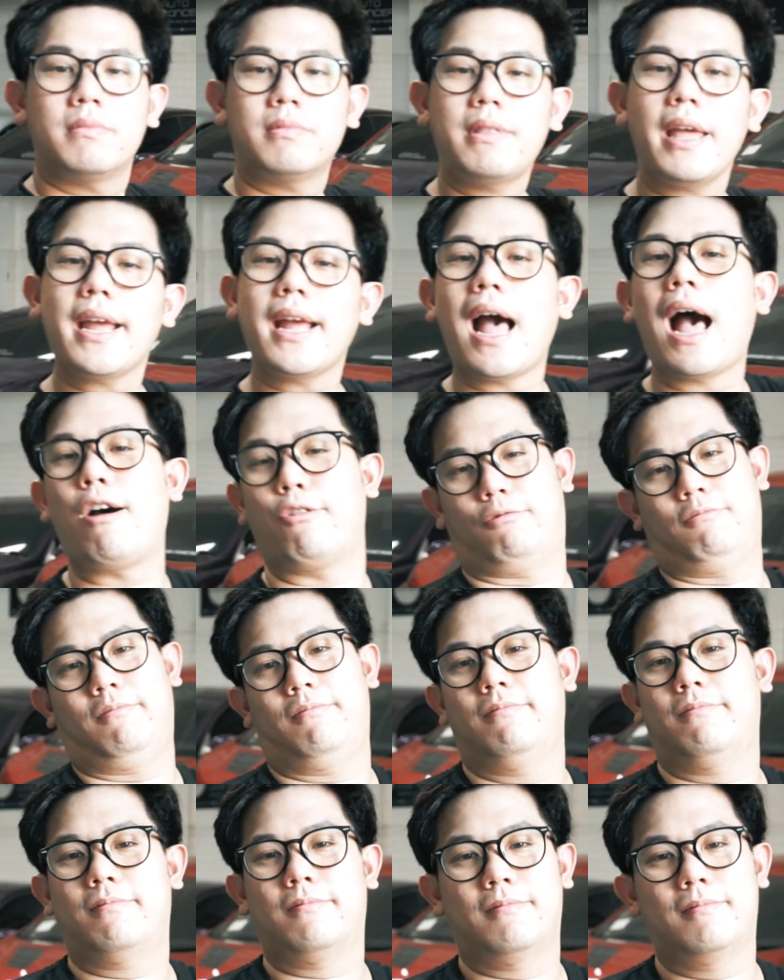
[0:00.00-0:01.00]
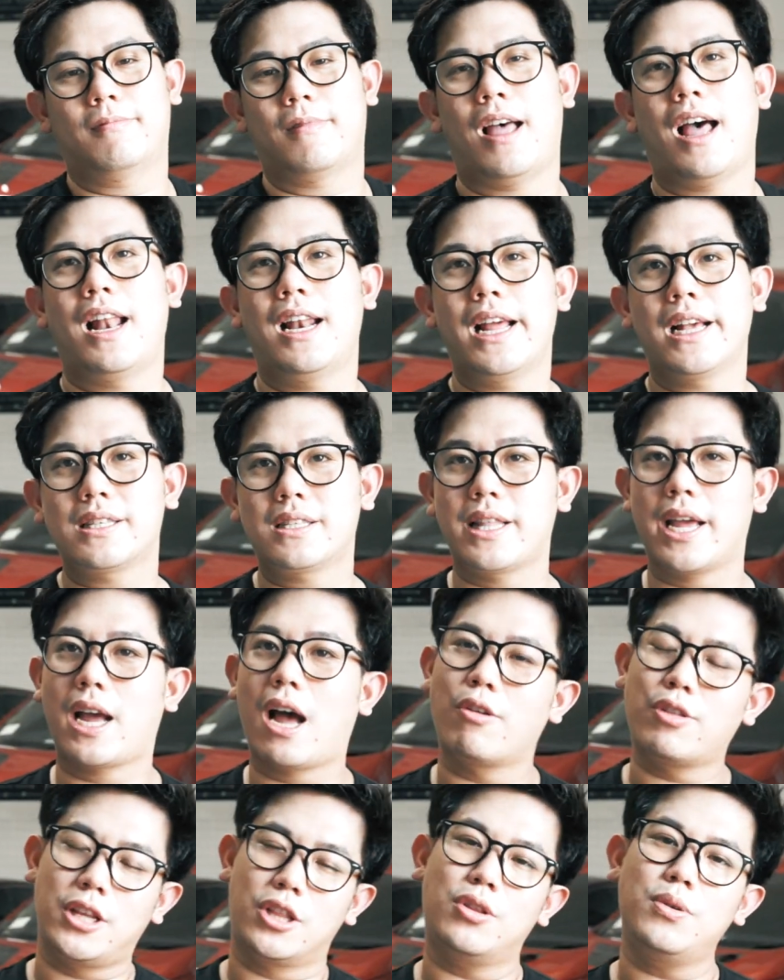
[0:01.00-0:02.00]
take out alias take
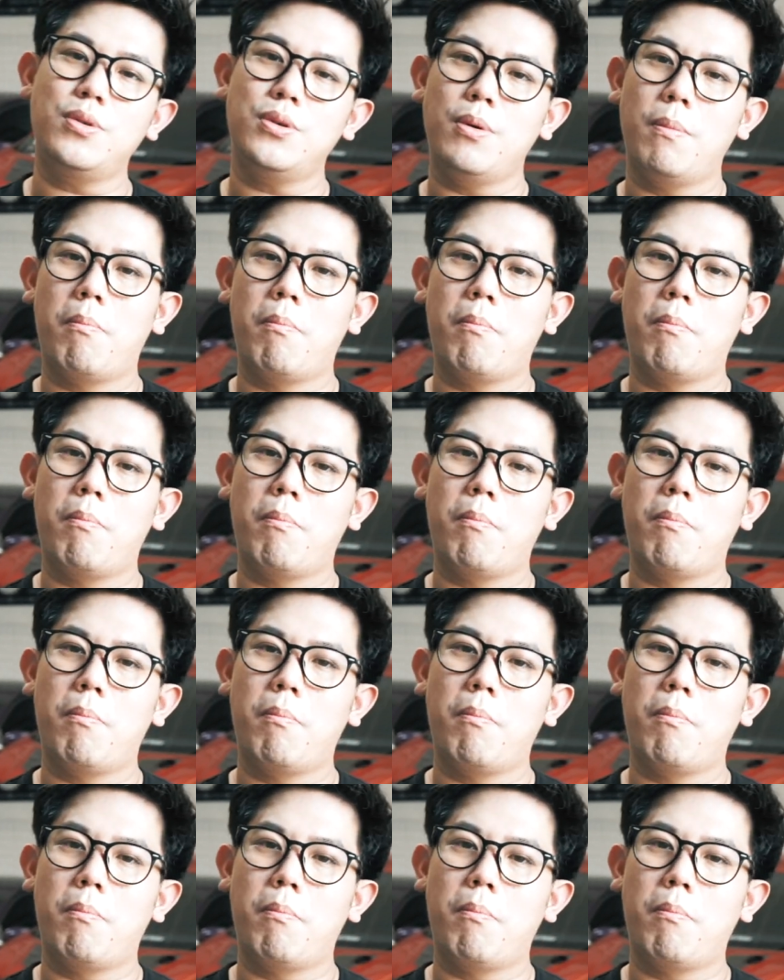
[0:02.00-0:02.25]
out itu